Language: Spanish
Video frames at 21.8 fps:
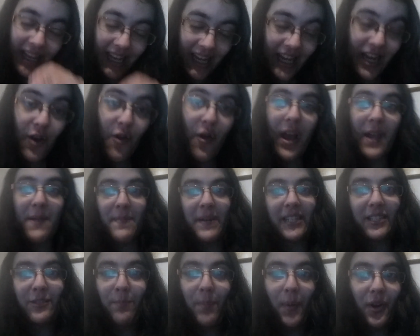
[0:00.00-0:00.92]
y no hay
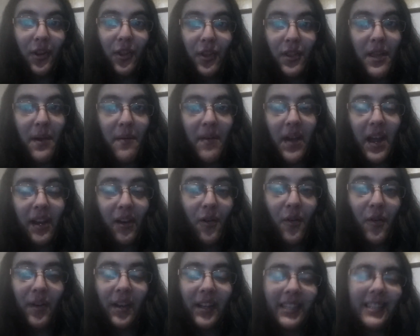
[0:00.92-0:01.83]
más por donde
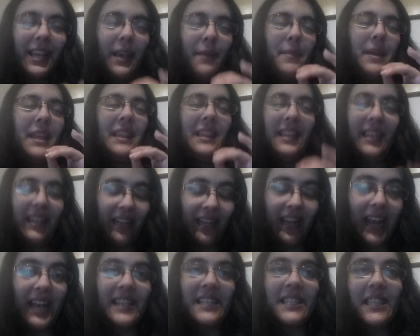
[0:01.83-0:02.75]
verlo,
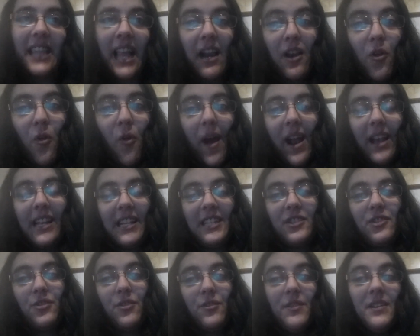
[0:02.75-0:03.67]
honestamente. Es tal cual
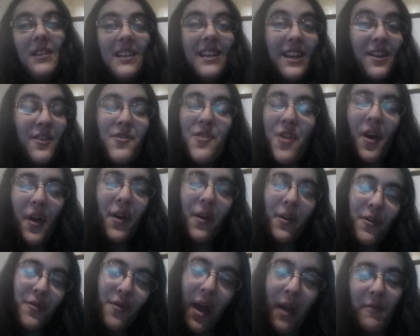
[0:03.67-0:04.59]
eso.
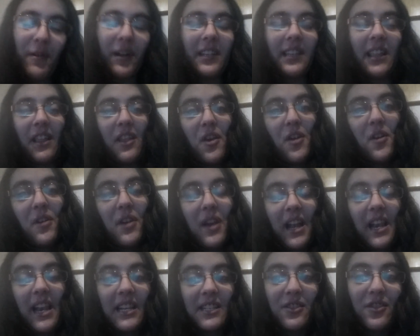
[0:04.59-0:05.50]
No, no hay vuelta de
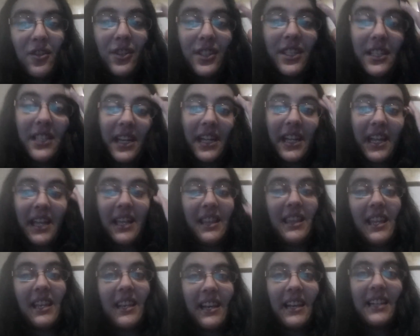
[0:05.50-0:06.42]
hoja. Las cosas hay que
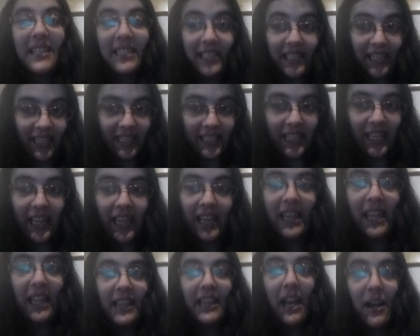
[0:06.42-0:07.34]
decirlas y se
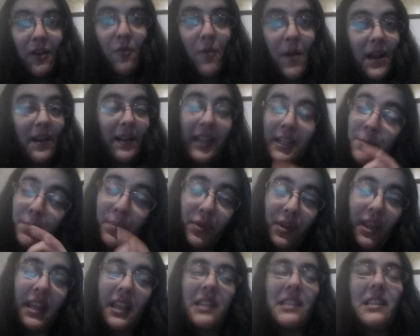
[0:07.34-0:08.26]
dicen tal cual. Es
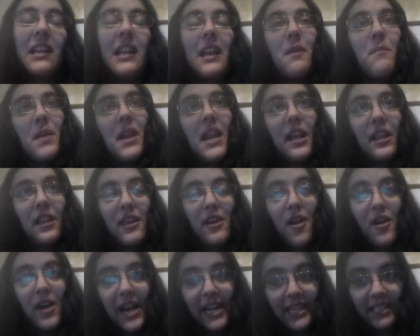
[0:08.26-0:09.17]
puta
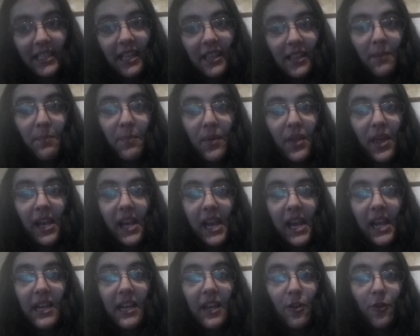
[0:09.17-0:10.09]
discriminación a este tipo de
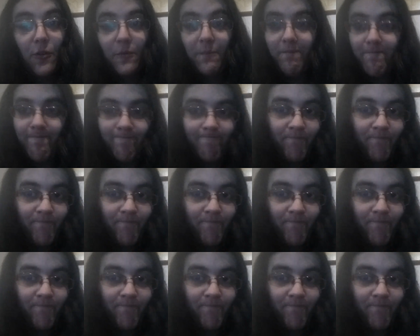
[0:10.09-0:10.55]
género.